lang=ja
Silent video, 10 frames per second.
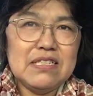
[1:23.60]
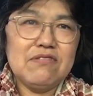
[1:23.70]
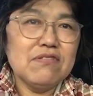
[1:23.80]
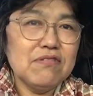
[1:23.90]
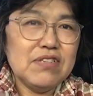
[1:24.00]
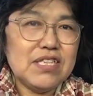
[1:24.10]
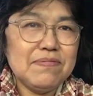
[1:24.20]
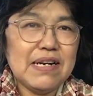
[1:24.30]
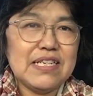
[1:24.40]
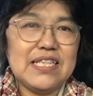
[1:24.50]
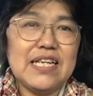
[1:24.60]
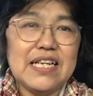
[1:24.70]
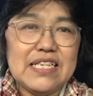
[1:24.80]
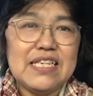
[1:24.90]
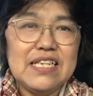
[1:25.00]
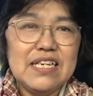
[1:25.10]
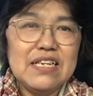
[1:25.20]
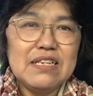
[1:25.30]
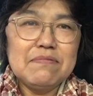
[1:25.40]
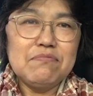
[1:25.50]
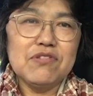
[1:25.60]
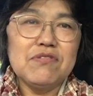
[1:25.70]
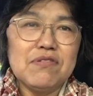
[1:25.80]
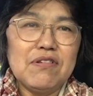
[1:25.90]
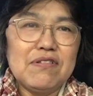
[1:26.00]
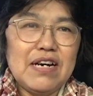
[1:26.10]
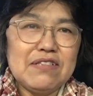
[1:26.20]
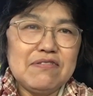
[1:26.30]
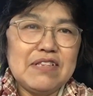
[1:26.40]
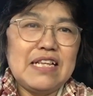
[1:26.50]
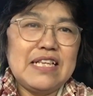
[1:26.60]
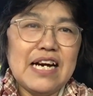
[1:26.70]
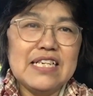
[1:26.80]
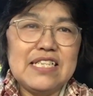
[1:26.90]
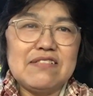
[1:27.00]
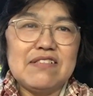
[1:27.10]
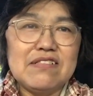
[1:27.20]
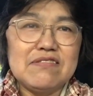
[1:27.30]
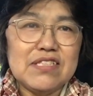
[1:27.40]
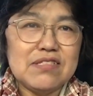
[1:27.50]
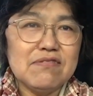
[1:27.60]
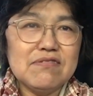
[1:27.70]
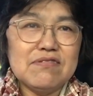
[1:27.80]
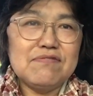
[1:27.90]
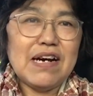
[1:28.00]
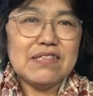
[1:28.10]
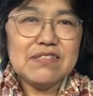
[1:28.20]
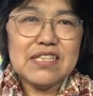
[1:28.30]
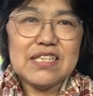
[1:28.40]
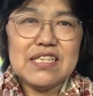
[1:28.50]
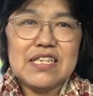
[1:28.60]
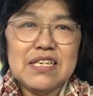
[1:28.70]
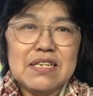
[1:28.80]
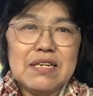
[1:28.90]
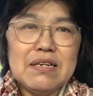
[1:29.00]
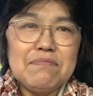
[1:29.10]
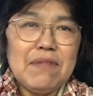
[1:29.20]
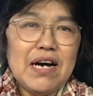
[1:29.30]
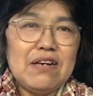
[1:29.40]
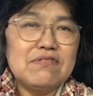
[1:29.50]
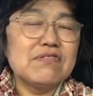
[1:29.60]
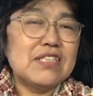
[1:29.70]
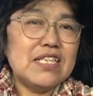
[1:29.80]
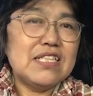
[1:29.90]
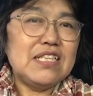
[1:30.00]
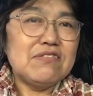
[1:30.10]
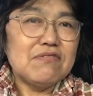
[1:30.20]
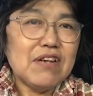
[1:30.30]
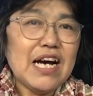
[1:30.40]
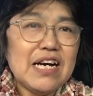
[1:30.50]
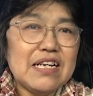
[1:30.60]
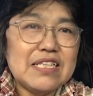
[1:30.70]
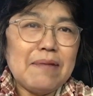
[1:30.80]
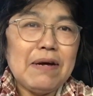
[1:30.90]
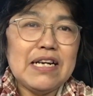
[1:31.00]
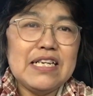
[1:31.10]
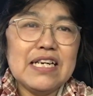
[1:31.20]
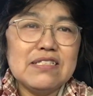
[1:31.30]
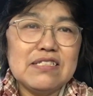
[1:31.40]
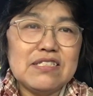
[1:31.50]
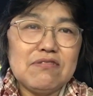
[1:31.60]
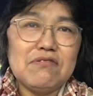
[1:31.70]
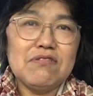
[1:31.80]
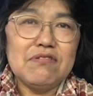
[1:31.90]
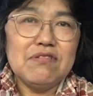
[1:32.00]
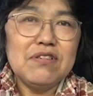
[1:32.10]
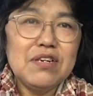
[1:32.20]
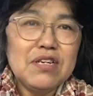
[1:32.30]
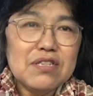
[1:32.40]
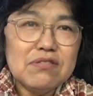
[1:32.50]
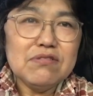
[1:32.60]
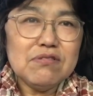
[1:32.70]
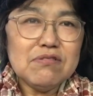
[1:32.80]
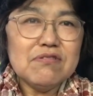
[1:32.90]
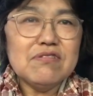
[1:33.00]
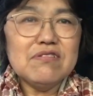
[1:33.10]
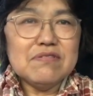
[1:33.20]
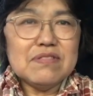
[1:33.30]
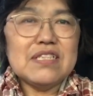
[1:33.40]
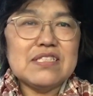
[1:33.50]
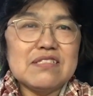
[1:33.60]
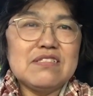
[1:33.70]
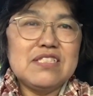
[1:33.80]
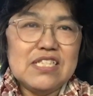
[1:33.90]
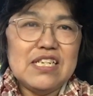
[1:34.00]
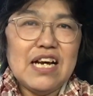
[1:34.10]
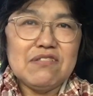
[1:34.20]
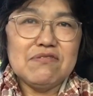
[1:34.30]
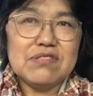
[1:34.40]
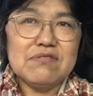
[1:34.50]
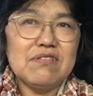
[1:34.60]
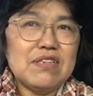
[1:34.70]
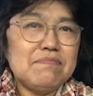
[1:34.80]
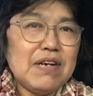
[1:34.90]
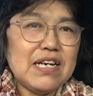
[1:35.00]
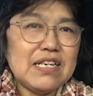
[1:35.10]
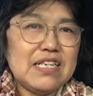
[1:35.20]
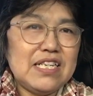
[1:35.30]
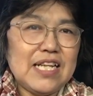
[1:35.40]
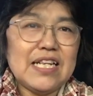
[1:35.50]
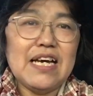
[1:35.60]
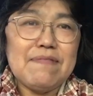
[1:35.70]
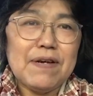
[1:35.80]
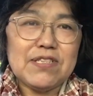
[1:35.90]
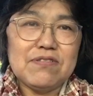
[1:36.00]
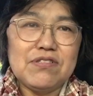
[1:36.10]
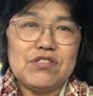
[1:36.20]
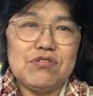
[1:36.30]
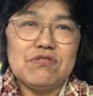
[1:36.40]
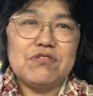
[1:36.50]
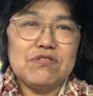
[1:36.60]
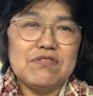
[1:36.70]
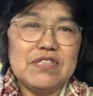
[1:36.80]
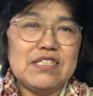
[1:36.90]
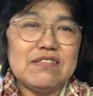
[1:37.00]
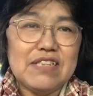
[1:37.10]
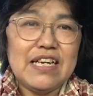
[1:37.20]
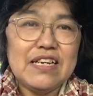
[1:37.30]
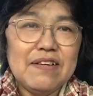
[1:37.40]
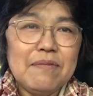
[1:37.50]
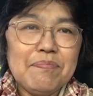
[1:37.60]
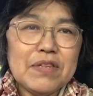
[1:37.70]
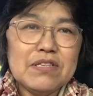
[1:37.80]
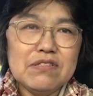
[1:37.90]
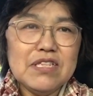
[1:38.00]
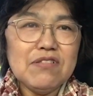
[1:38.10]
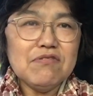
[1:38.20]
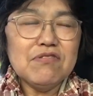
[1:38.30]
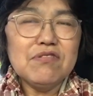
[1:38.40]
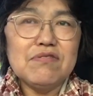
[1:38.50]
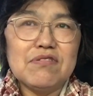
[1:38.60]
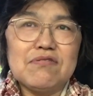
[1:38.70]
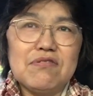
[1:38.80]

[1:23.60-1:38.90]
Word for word: 人の一番汚いものをあの流してくれるんですごく悪い、まあ、運気っていうのがたまりやすいところそういうところですしあのすごい、まあ、汚い場所の象徴ですよねそういったところをこ